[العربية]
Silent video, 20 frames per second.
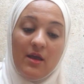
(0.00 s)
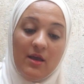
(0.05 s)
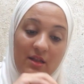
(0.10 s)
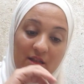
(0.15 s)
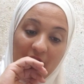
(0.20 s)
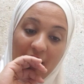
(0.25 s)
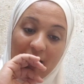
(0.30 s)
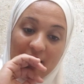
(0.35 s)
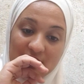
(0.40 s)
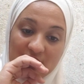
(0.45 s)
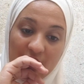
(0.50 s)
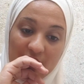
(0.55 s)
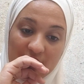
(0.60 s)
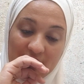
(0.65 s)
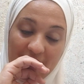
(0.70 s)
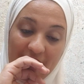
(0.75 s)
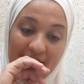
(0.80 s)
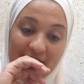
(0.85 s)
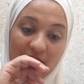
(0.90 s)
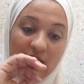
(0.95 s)
إيه اللي
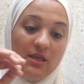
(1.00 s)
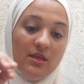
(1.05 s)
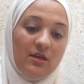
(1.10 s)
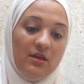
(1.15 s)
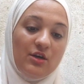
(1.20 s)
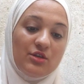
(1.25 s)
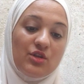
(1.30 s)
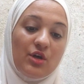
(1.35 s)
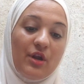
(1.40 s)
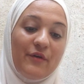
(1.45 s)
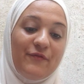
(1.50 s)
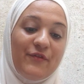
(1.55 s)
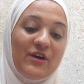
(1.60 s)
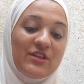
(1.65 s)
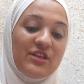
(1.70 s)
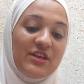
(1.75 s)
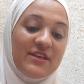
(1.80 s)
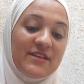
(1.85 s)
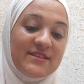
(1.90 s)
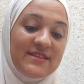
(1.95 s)
حصل تاني؟
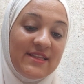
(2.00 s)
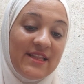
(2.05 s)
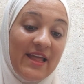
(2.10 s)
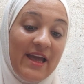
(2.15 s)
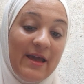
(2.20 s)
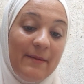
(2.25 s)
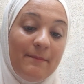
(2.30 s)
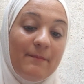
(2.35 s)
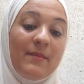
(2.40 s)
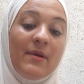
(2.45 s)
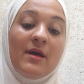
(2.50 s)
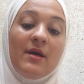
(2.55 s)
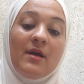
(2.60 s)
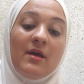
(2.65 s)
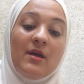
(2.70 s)
اعترافات إسلام